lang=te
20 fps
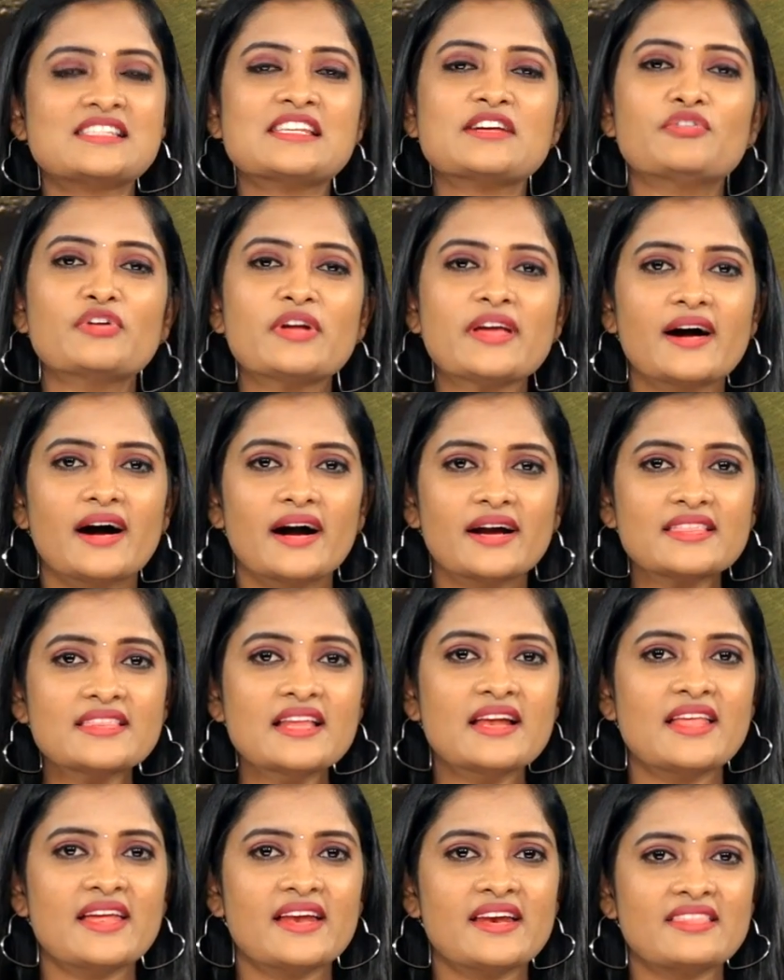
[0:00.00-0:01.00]
శివుడి
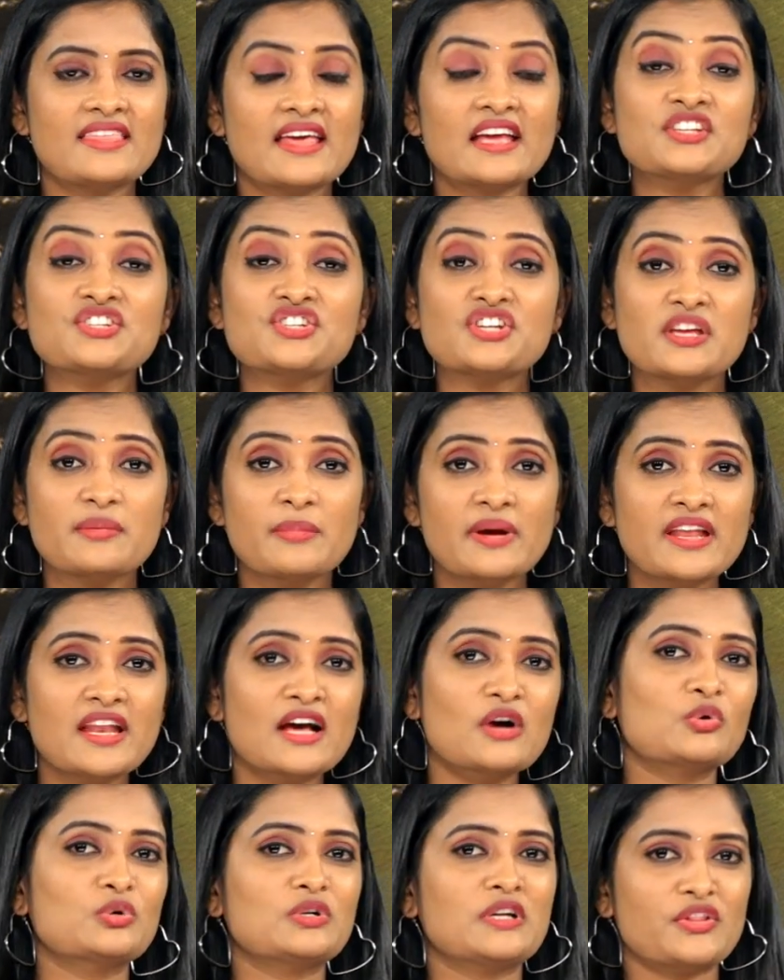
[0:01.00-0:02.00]
ఆజ్ఞ లేనిదే
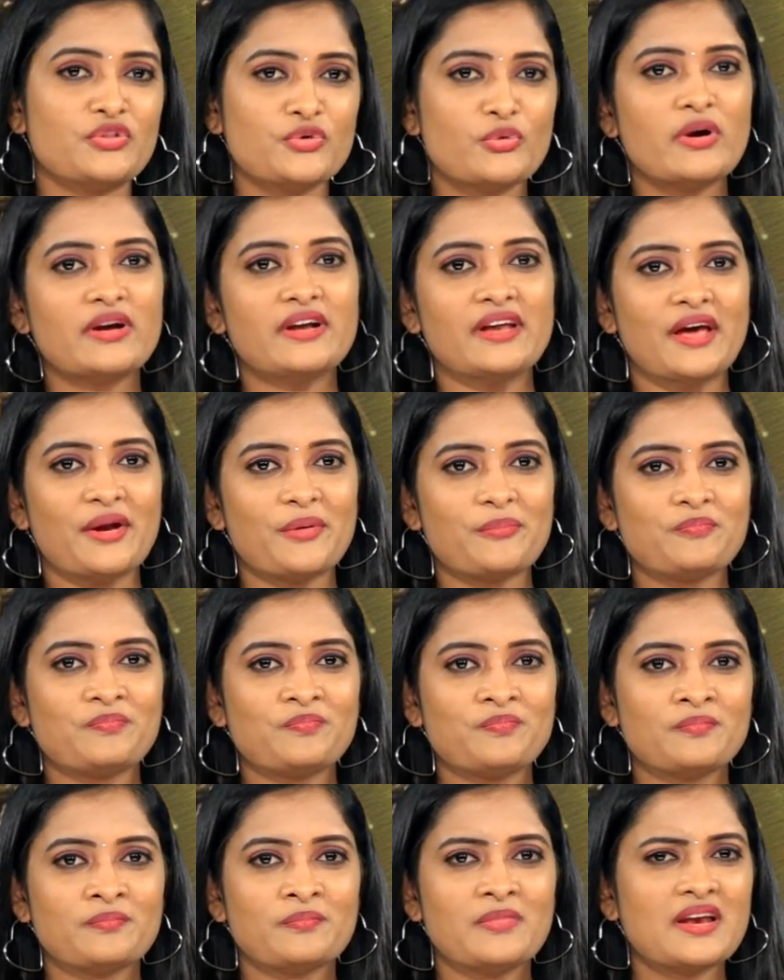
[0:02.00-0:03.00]
చీమైనా కుట్టదు అంటారు
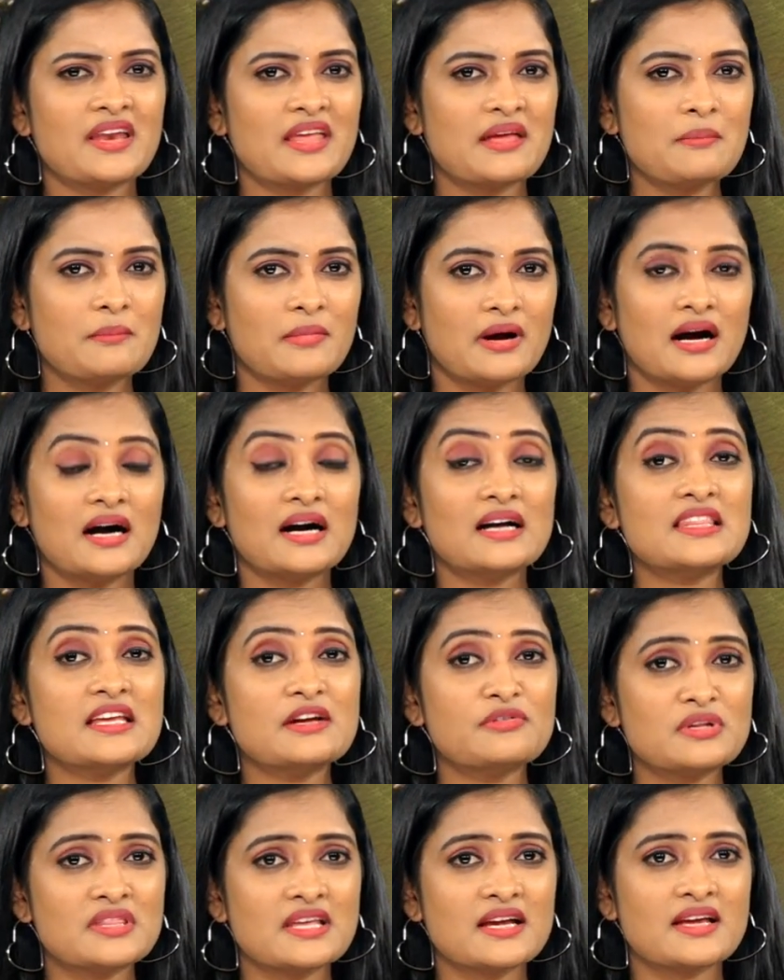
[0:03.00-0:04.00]
మరి
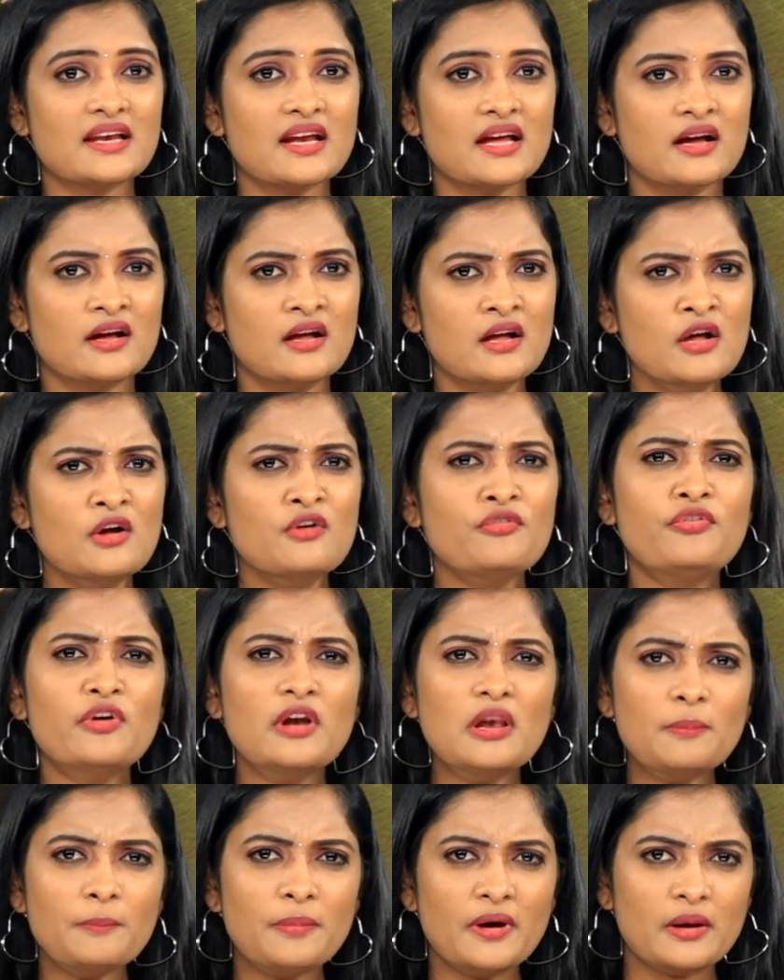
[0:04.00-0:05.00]
మహాదేవుడి దగ్గర
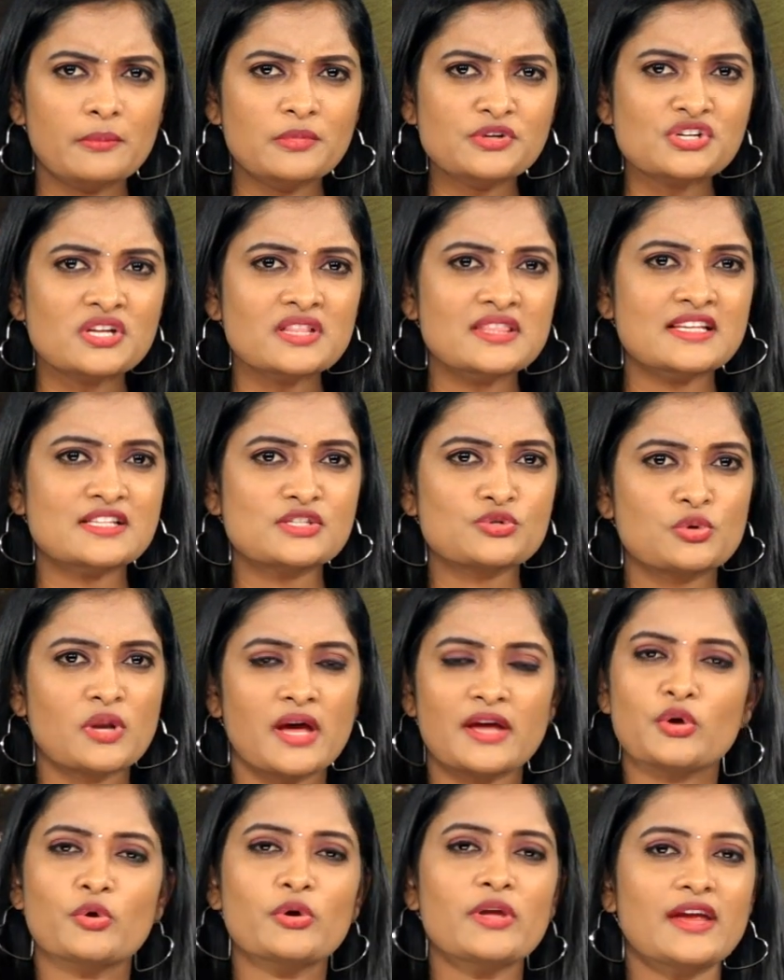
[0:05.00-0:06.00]
ఫుల్ పర్మిషన్
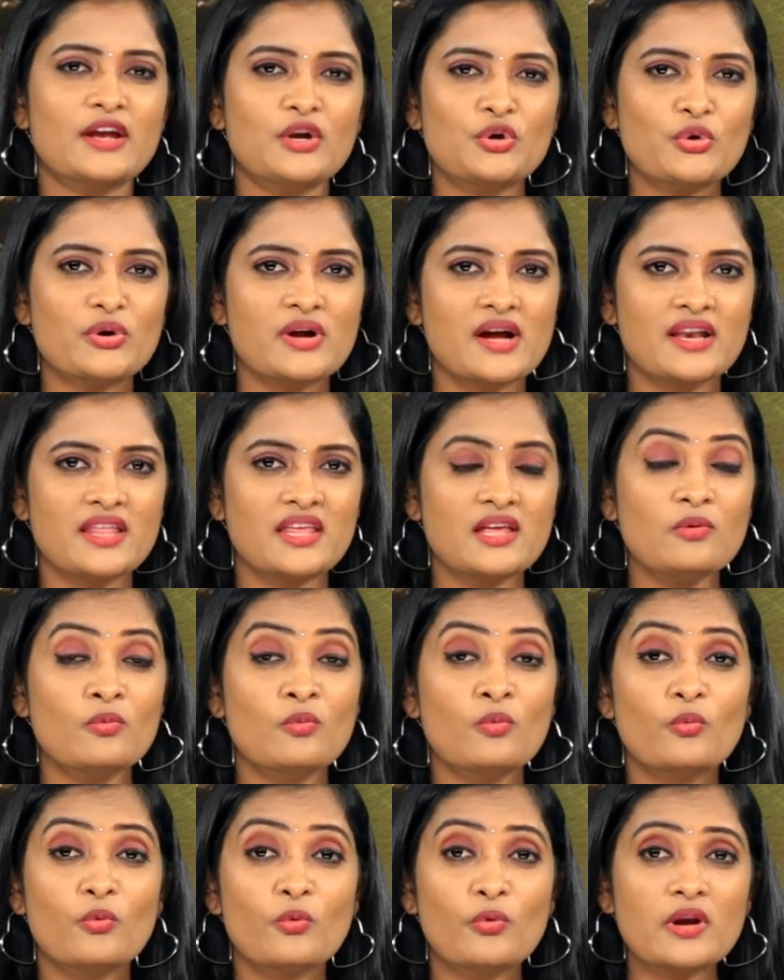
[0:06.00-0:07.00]
తీసుకున్నాయో ఏంటో కానీ
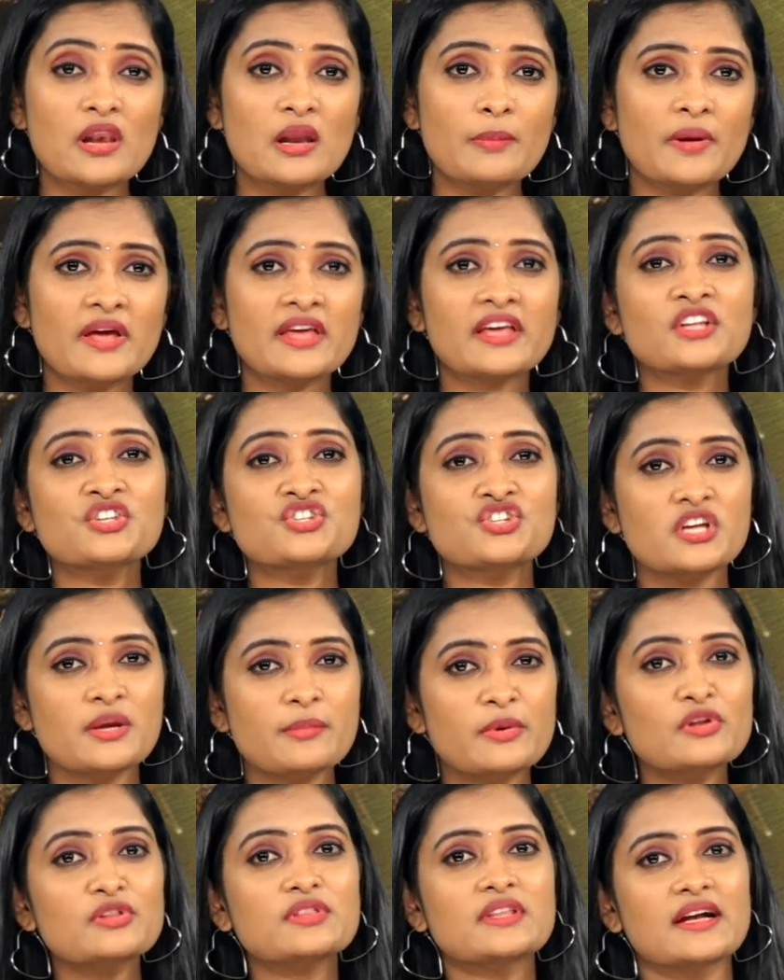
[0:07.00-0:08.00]
ఊర్లపైకి
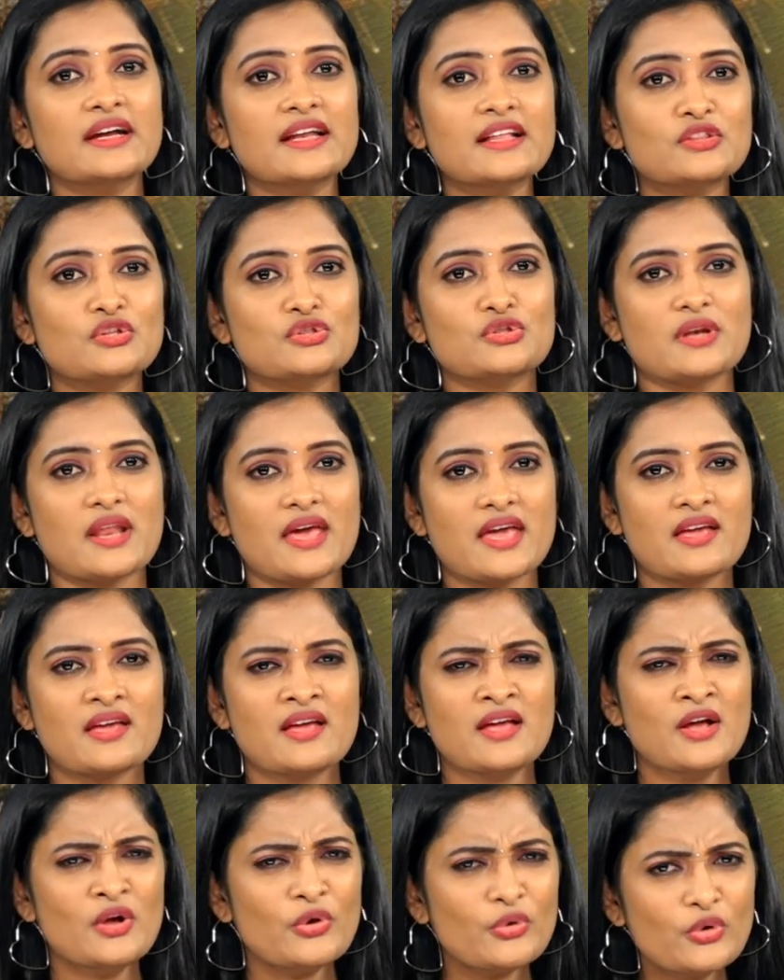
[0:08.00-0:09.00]
చీమలు దండెత్తుతున్నాయి
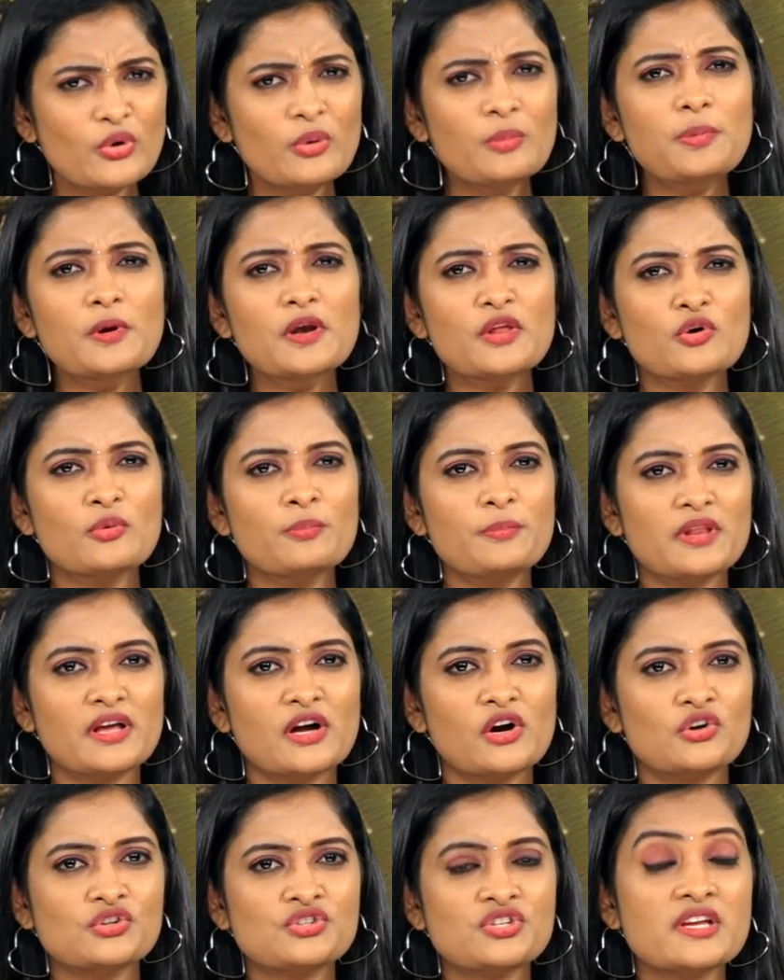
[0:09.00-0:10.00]
గుంపులు
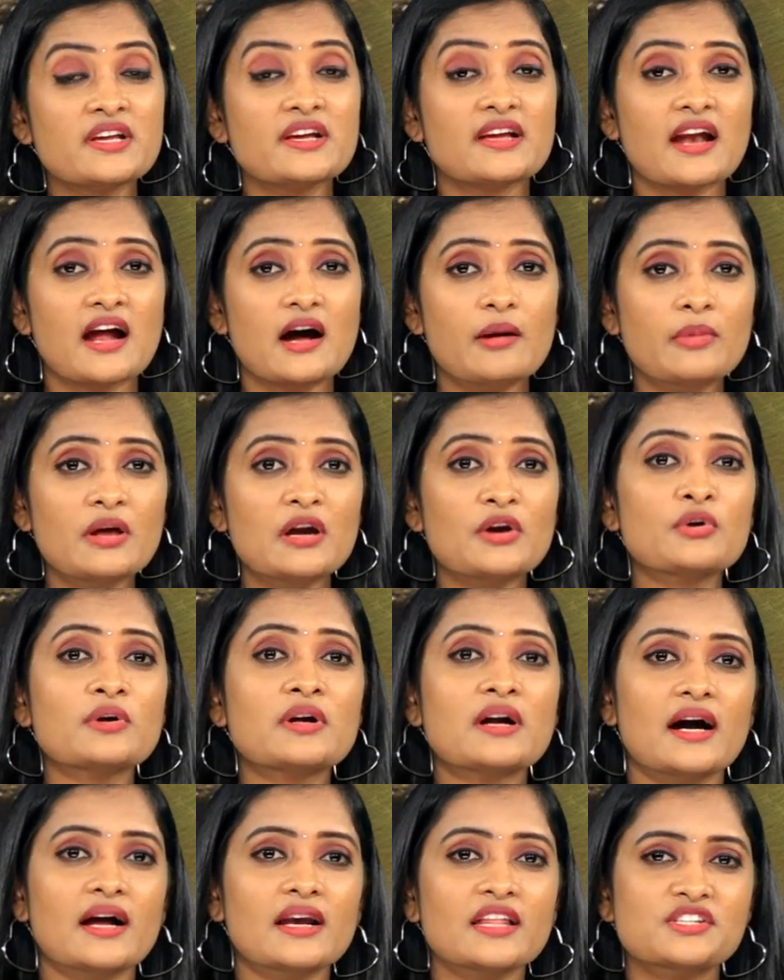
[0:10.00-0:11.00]
గుంపులుగా వచ్చి గ్రామాలను
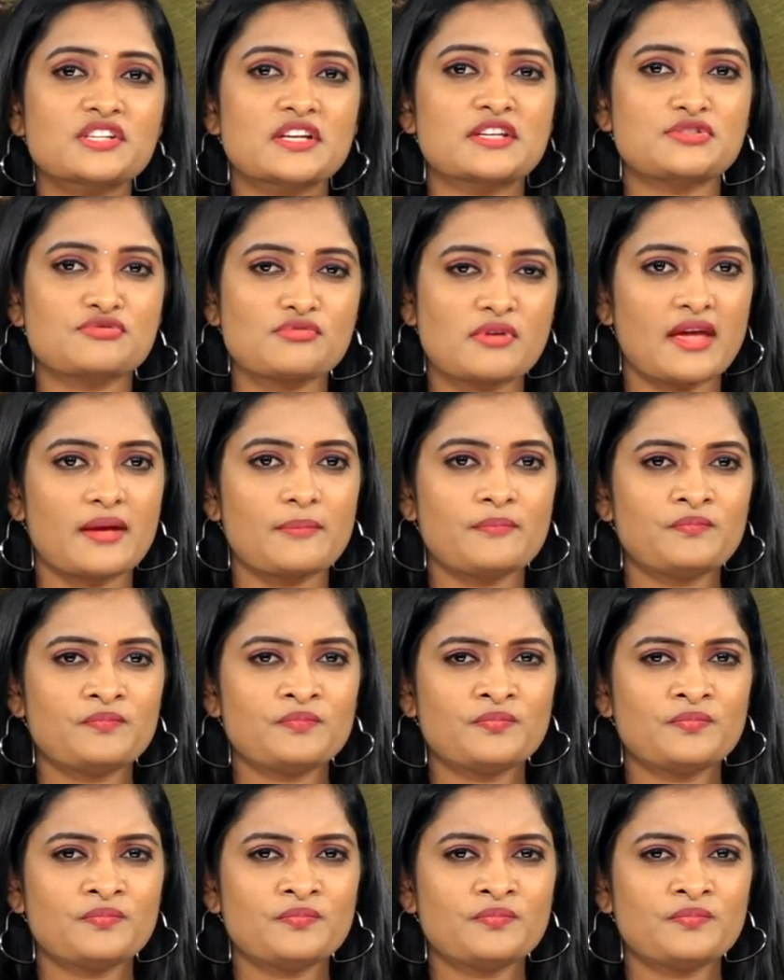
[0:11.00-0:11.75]
ఖాళీ చేస్తున్నాయి